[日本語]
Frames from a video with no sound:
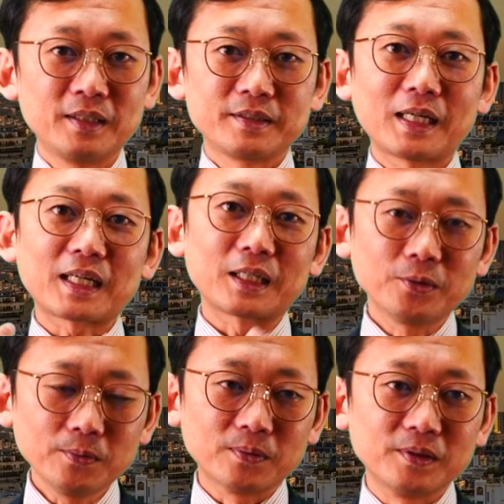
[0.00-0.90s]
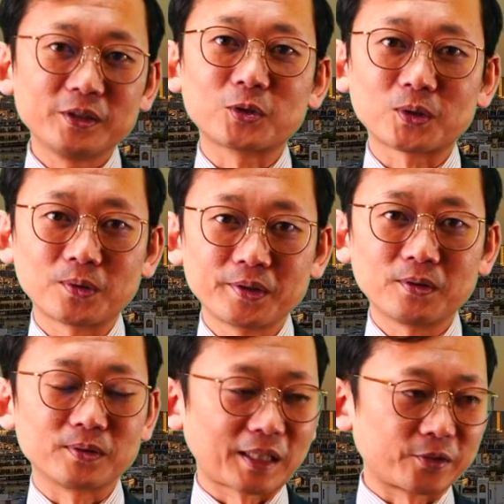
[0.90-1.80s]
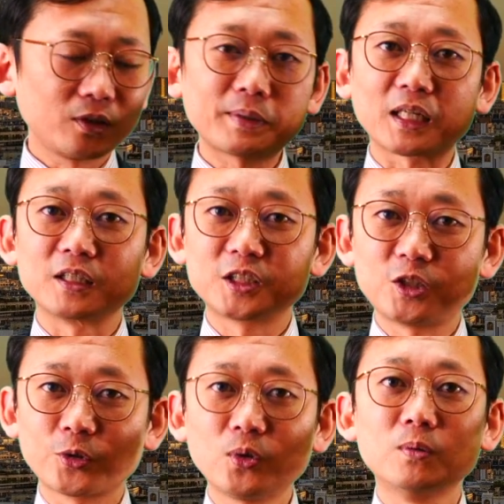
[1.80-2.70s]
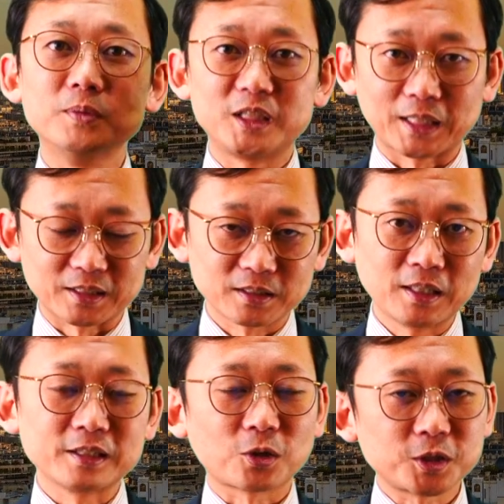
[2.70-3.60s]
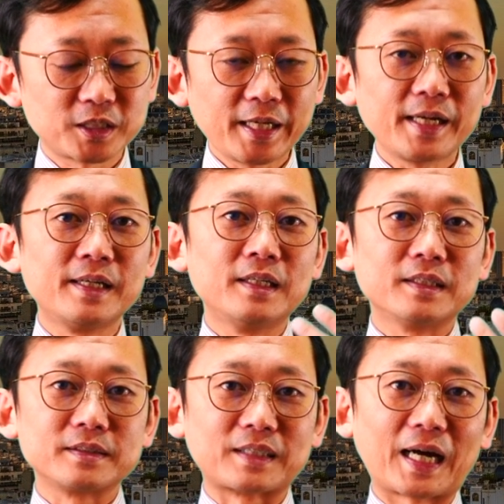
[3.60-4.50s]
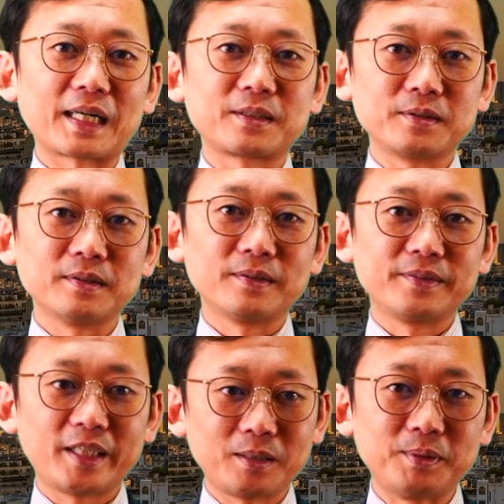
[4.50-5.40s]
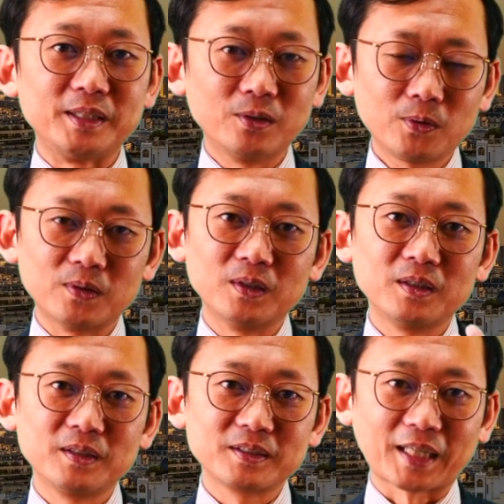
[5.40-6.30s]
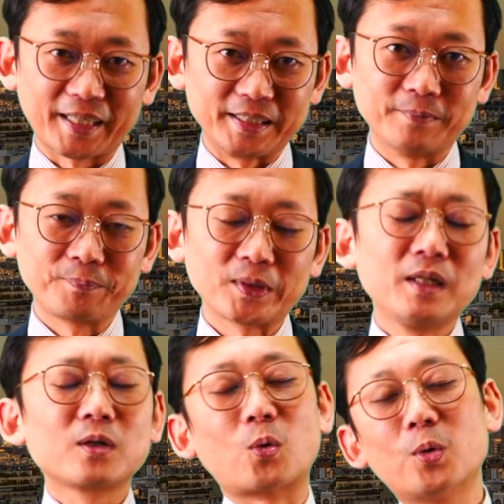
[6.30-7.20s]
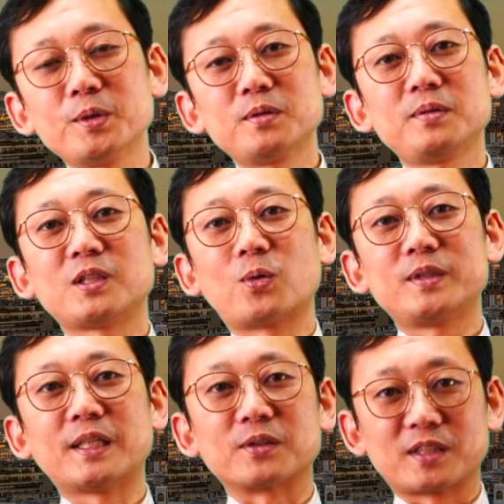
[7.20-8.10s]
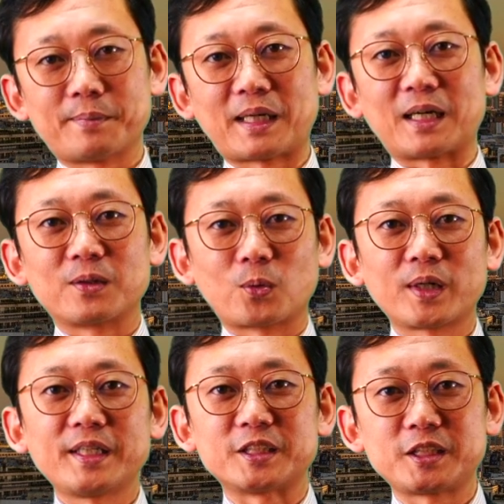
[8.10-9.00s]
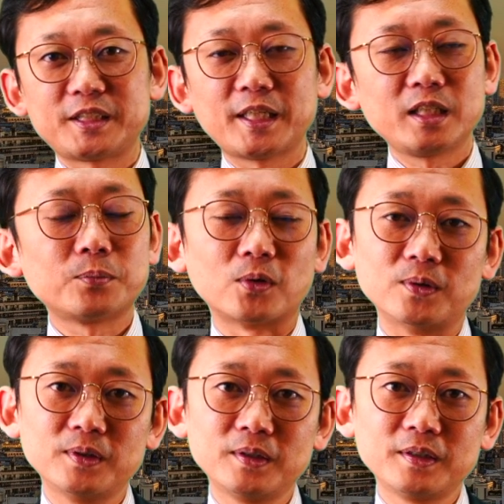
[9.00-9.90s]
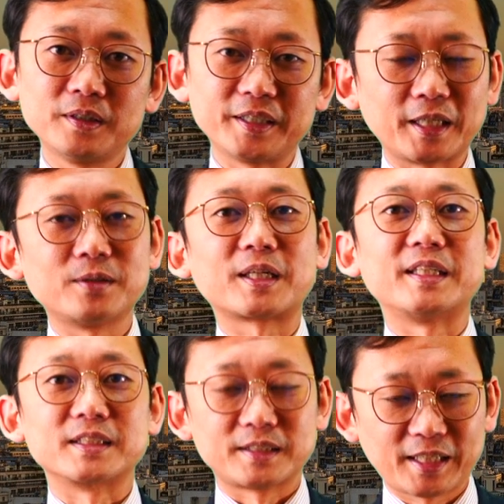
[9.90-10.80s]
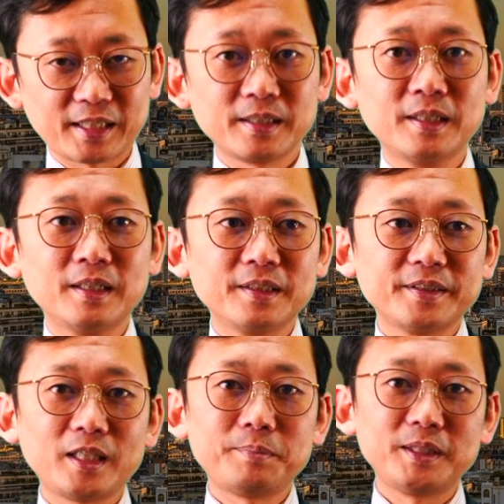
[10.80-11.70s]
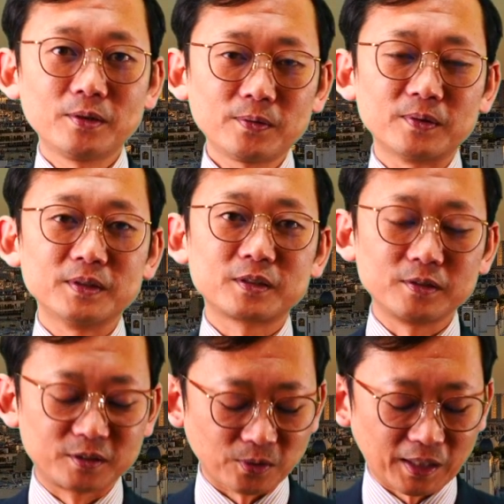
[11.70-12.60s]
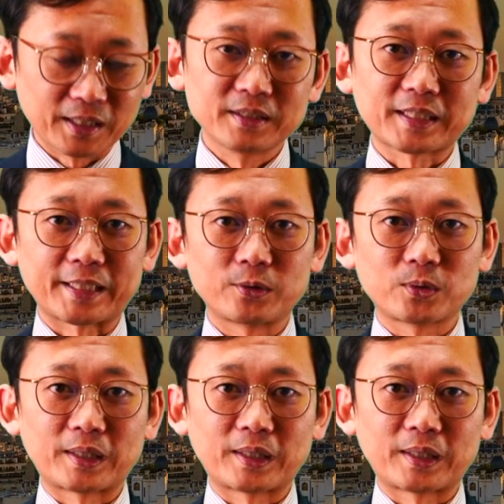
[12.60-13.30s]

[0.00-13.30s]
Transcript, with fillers: 中の装いを、例えば白の無地シャツ、そしてダークネイビーのタイ、こういうふうにコーディネートすれば、これはね、式典でもいけるわけですね。ネイビーのスーツとか、先ほどお